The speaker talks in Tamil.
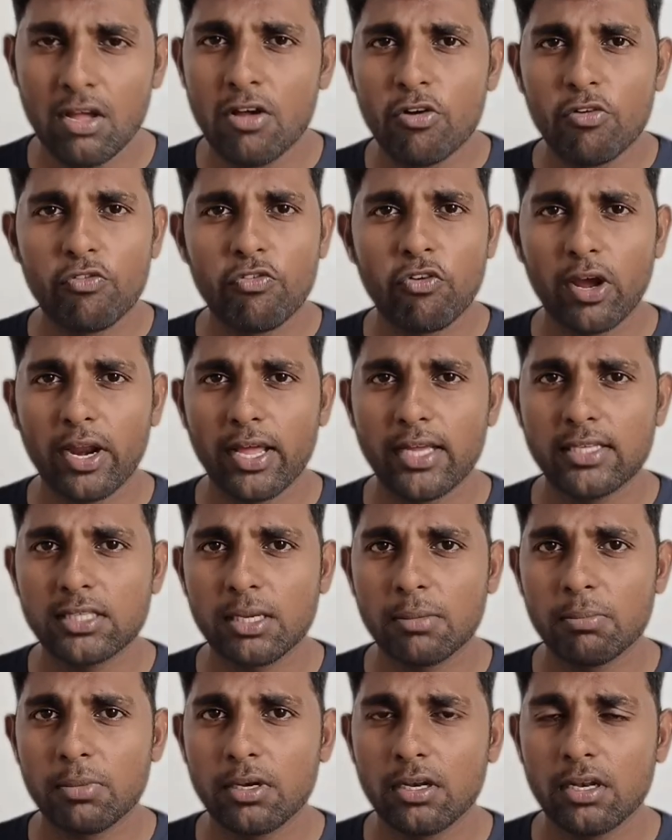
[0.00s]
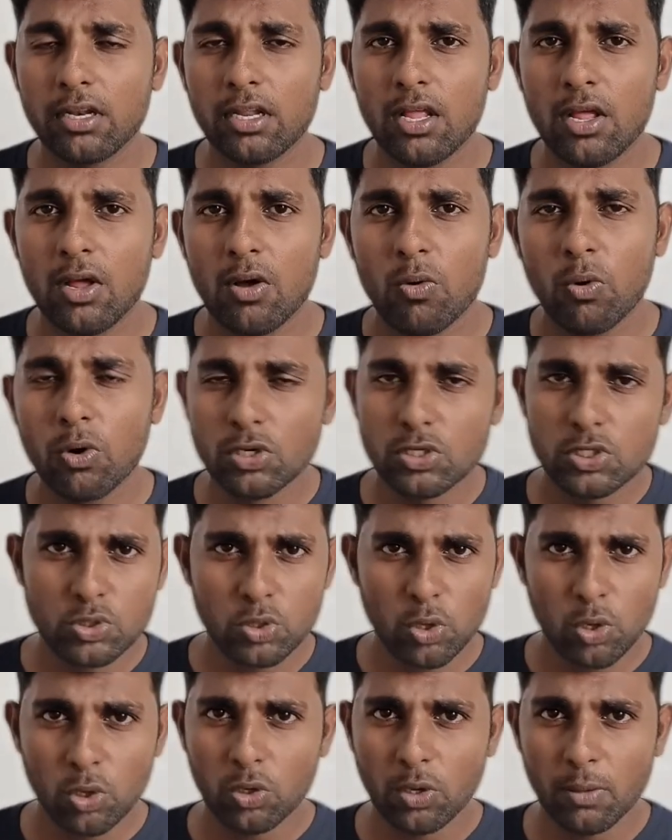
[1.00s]
ஃபார் எக்ஸாம்பிள் ஒரு
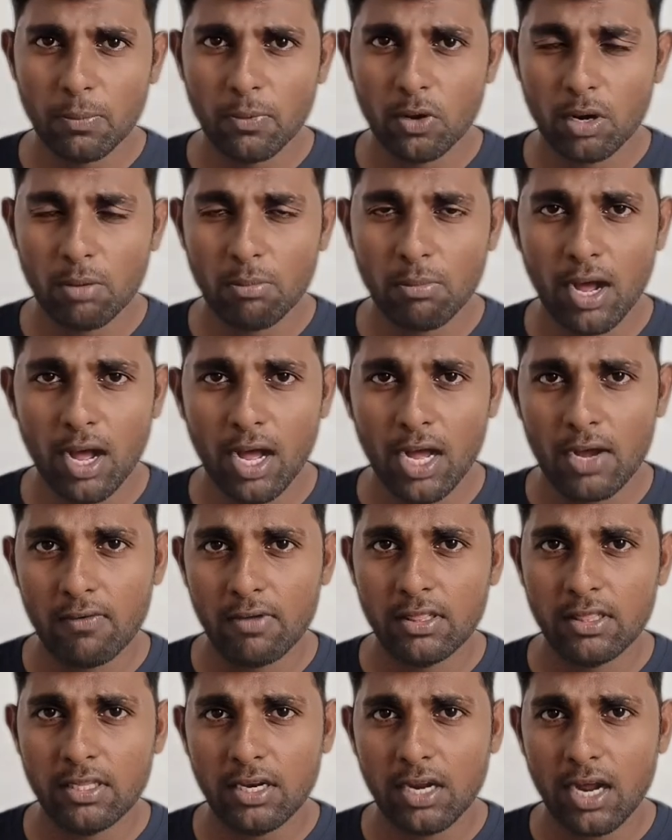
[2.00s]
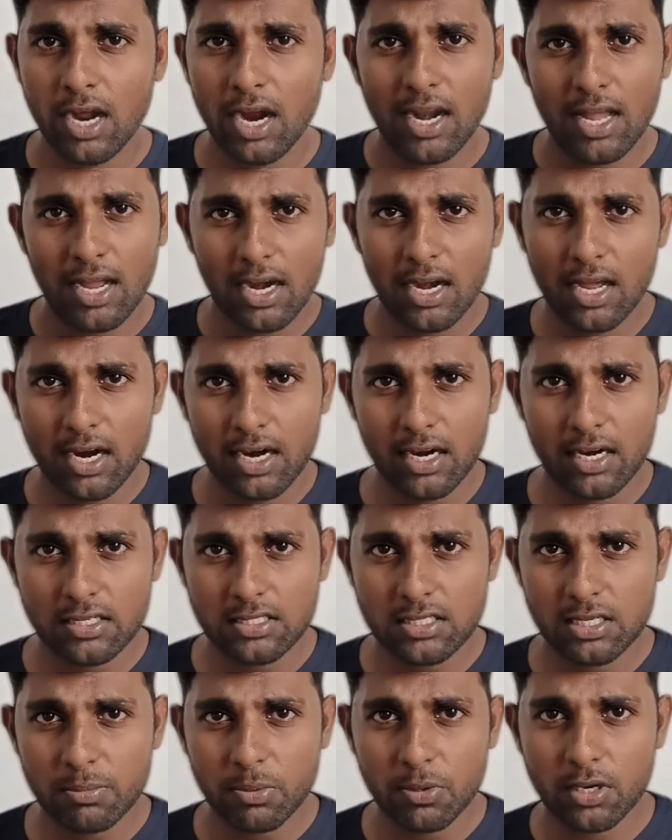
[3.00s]
ஸ்டோருக்கு போகிறோம் அங்கே வந்து அழகழகாக
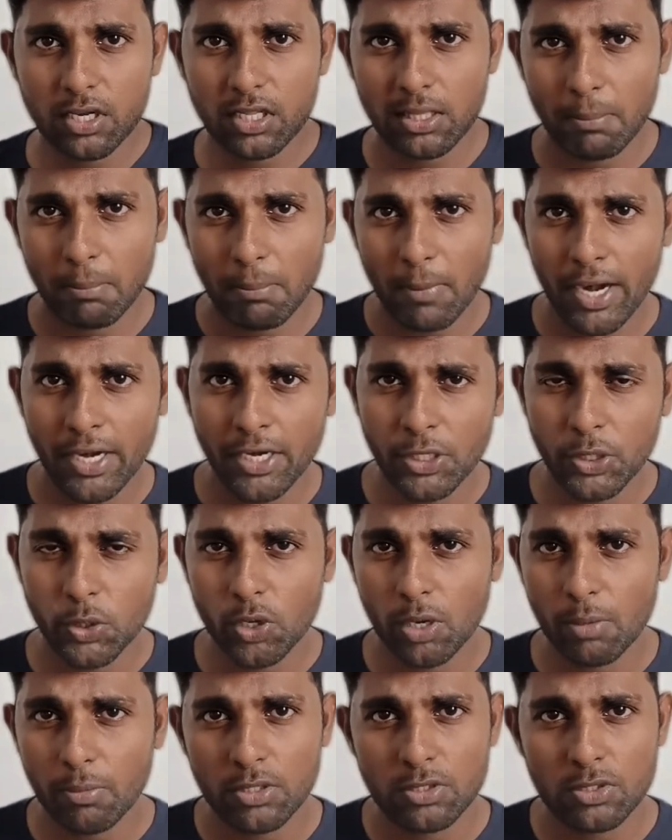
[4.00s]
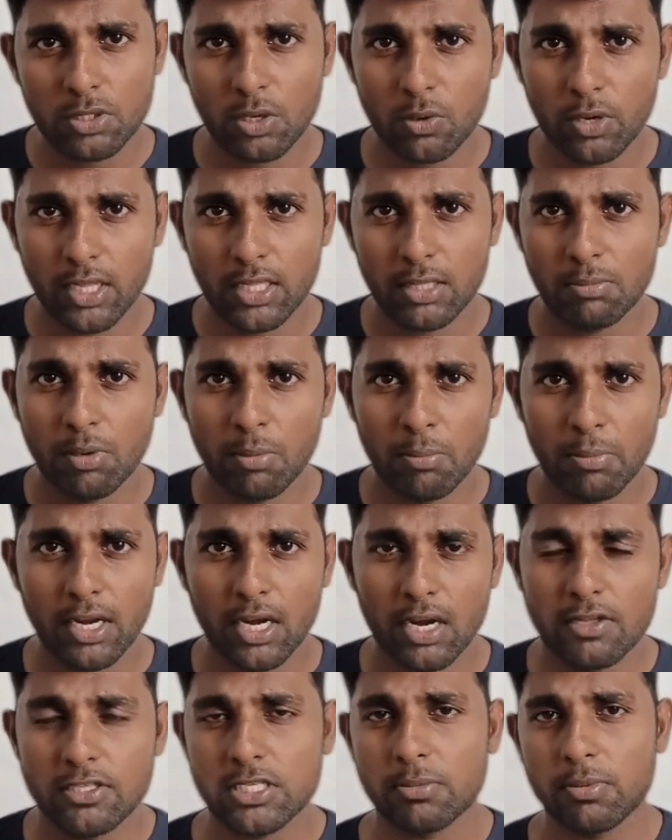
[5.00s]
ட்ரெஸ்ஸை போட்டுட்டு இந்த மேனிக்யூ அப்படின்னு சொல்லக்கூடிய அந்த
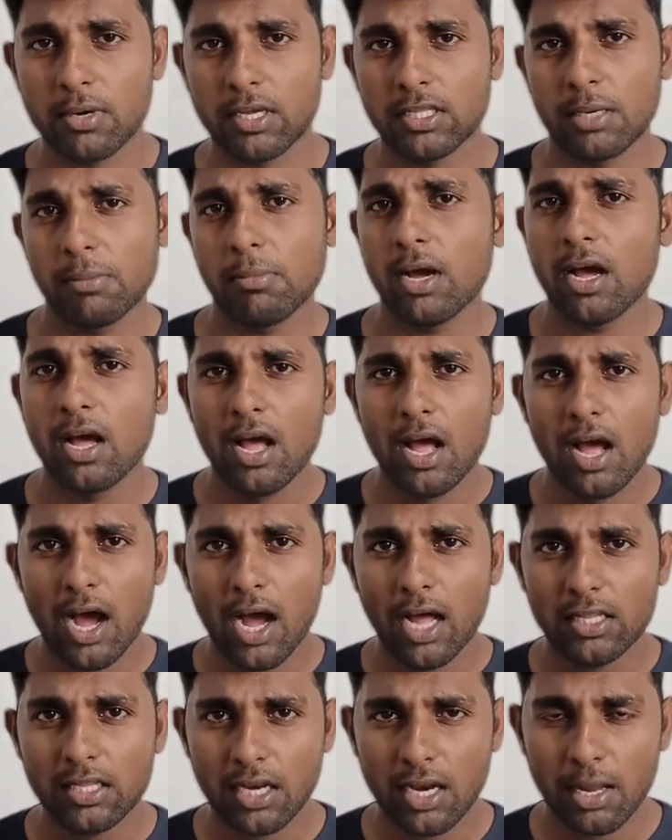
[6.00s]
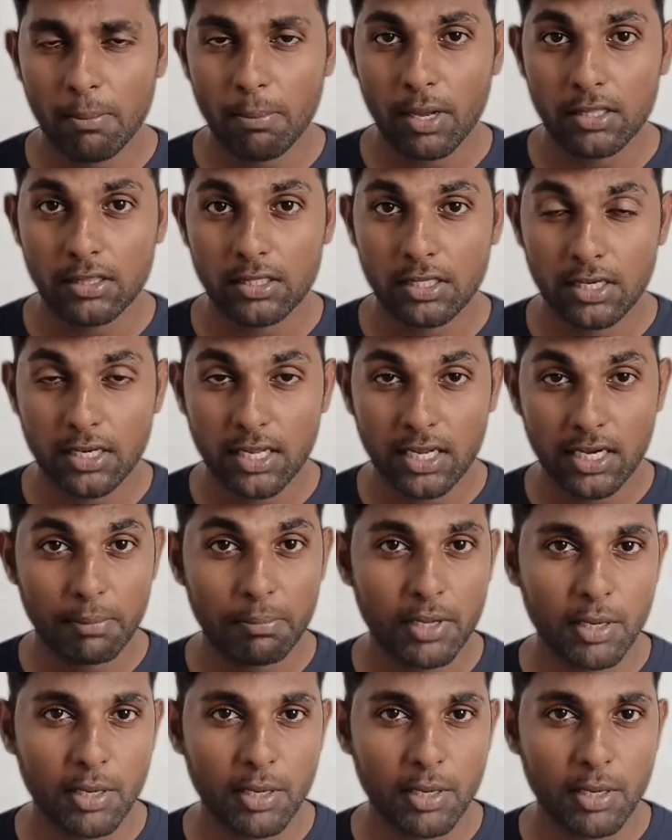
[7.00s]
பொம்மைகளாக வச்சிருப்பாங்க தெரியுமா அதெல்லாம் பார்த்து நிறைய பேர்